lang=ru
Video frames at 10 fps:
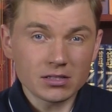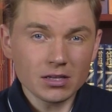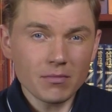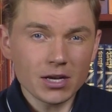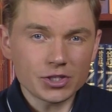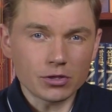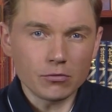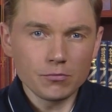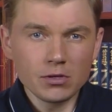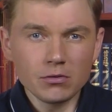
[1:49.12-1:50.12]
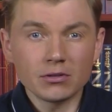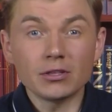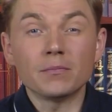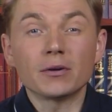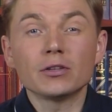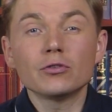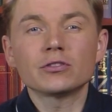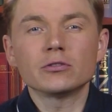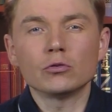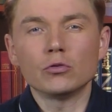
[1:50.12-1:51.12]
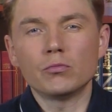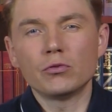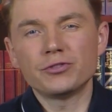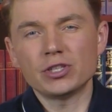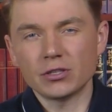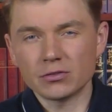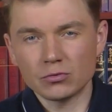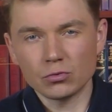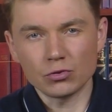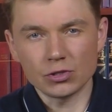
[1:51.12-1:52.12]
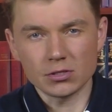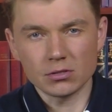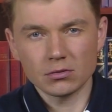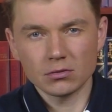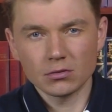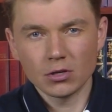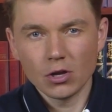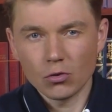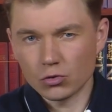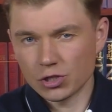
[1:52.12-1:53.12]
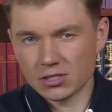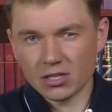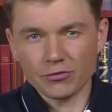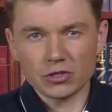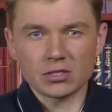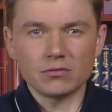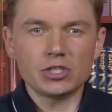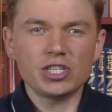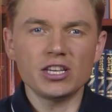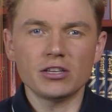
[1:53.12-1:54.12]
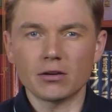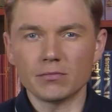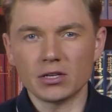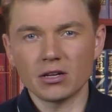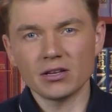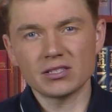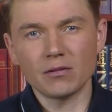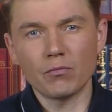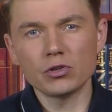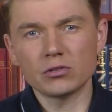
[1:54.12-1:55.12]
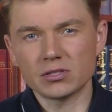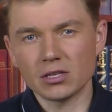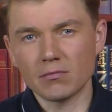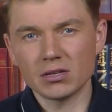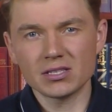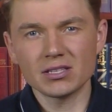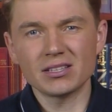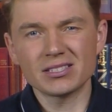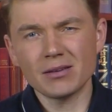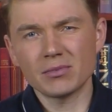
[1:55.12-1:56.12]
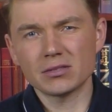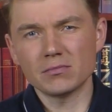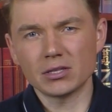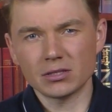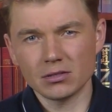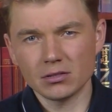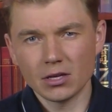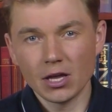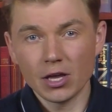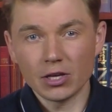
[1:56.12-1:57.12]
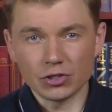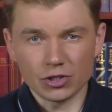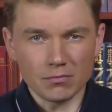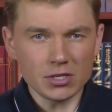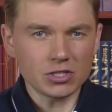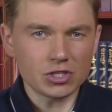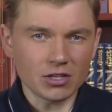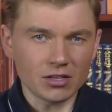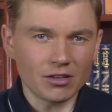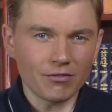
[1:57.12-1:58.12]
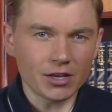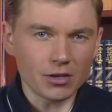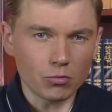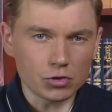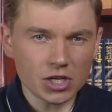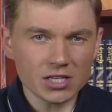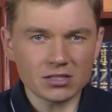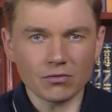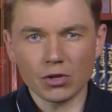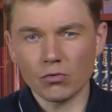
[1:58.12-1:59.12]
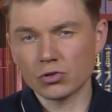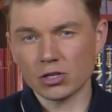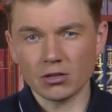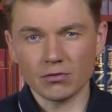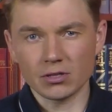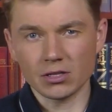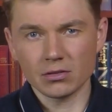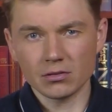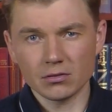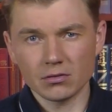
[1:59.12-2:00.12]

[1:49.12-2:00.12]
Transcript: Отца мальчик любил и пронес эту любовь через всю жизнь. Уже ставший священником, Николай заботился об отце до самой смерти, ежемесячно отдавая ему часть своего жалования.